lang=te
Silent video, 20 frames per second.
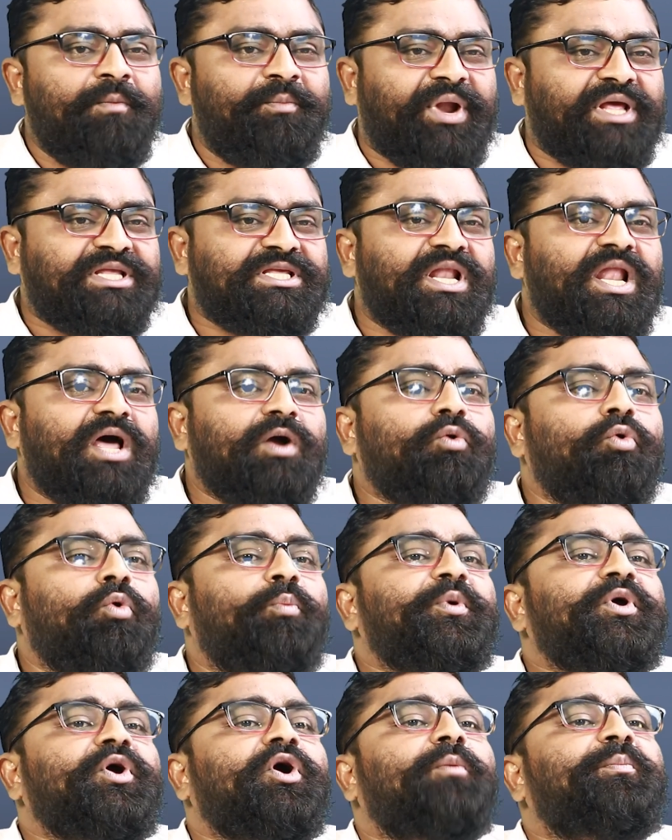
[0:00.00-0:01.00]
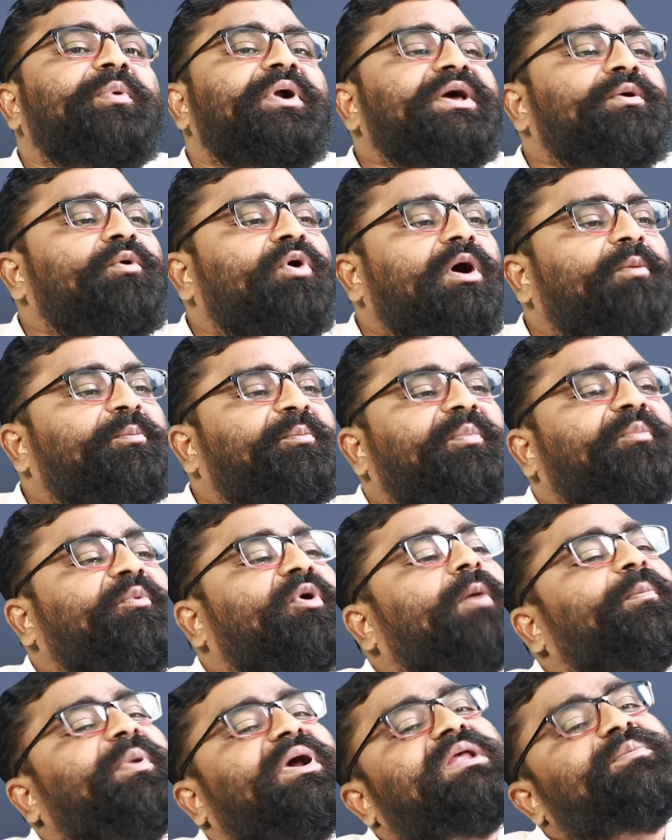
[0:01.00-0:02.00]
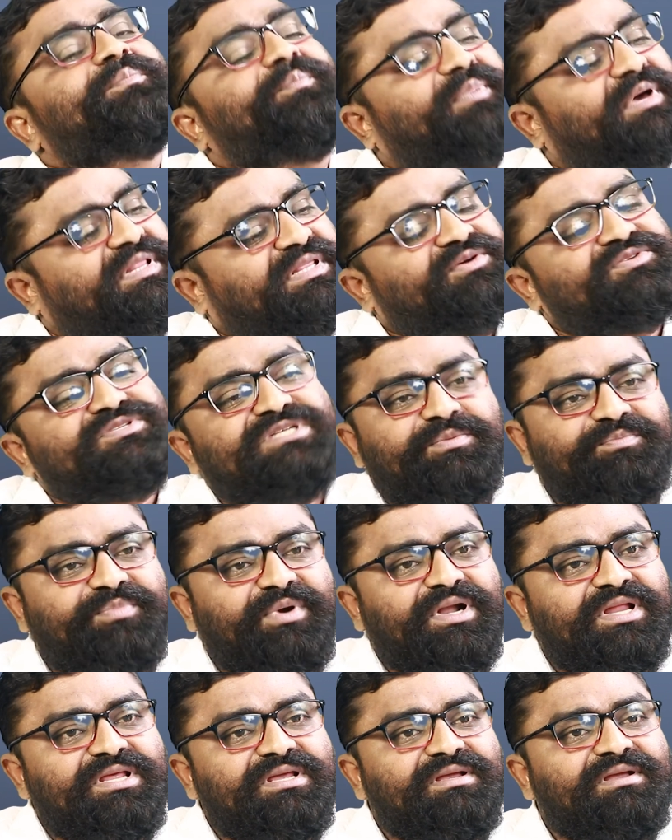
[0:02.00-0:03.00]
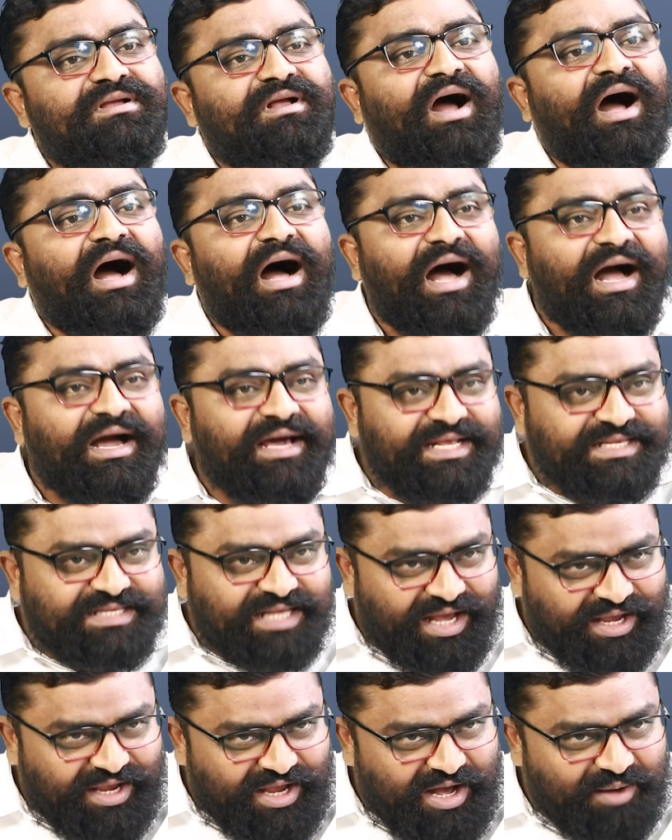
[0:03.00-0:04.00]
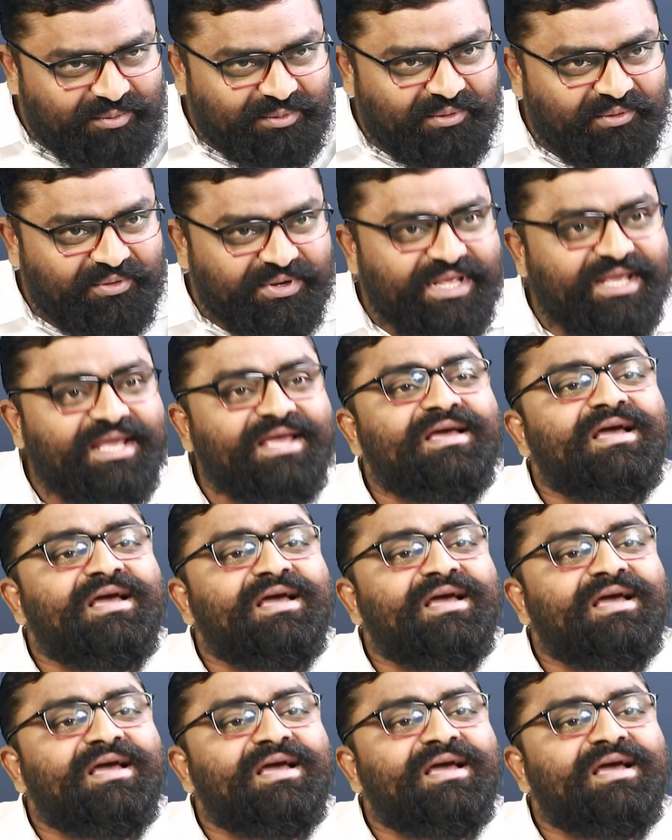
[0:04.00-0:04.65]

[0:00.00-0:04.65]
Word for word: ప్రజలకు ఉపయోగపడే ఒక ఒక పని పథకం చెప్పండి కాంగ్రెస్ హయాంలోని